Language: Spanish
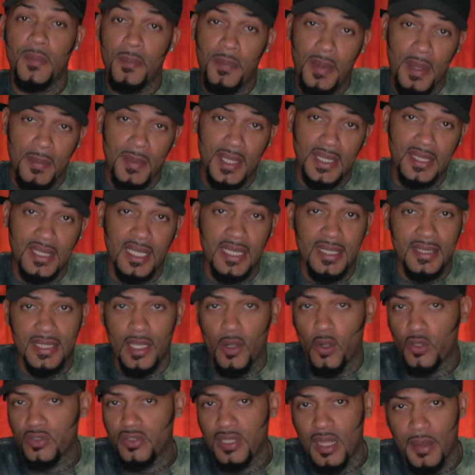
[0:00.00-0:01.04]
Simplemente les
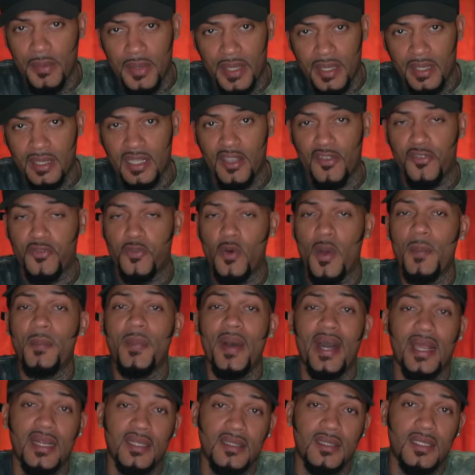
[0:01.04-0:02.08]
dejó saber que fue
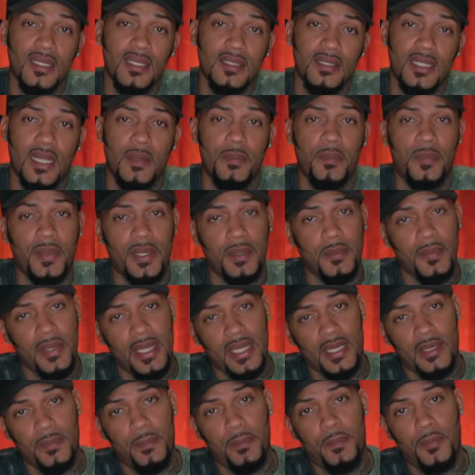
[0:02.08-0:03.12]
parte del
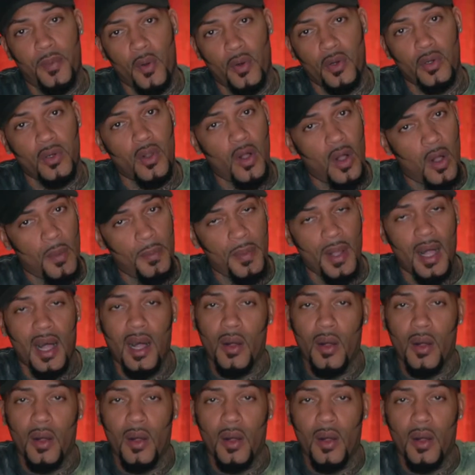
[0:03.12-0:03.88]
primer Pornhub